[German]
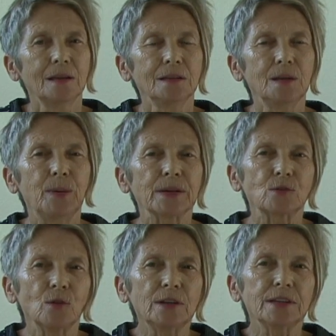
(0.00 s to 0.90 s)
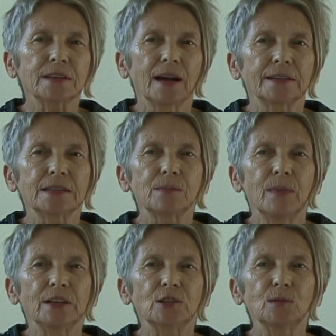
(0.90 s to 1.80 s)
Die Persönlichkeit des
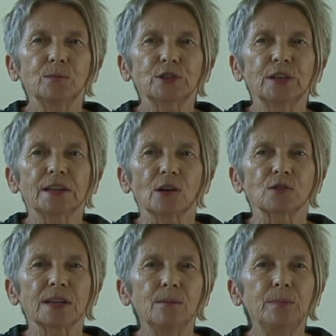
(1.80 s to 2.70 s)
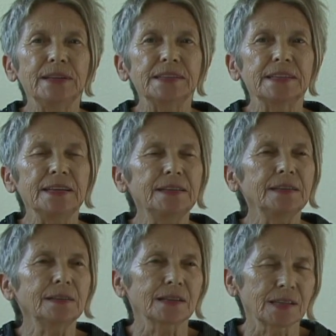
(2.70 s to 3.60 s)
Menschen besteht aus
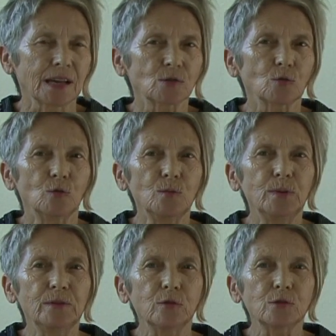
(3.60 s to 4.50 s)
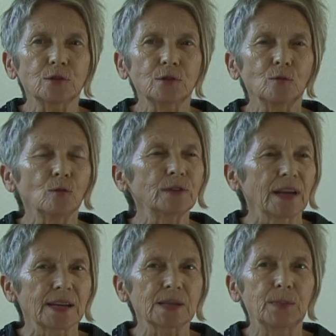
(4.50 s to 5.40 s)
impliziten, das heißt unbewussten und
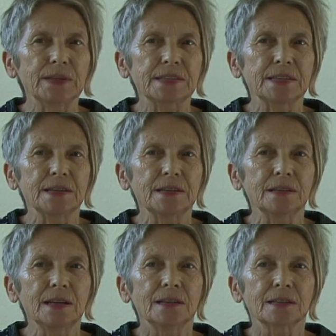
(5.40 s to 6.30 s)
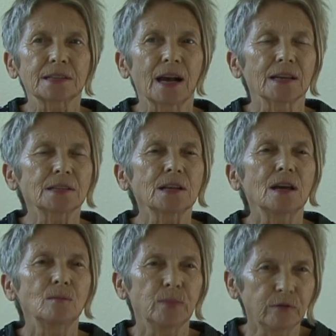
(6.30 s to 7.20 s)
expliziten, das heißt
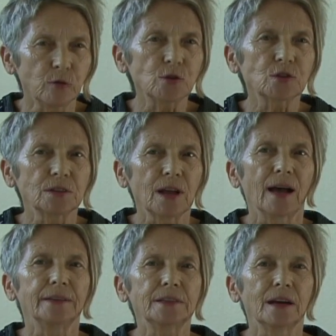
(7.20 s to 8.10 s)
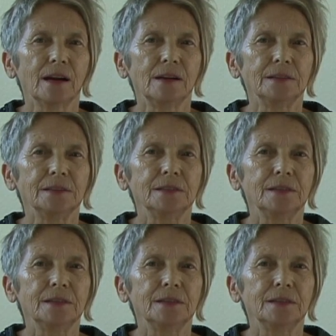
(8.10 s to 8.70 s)
bewussten Anteilen.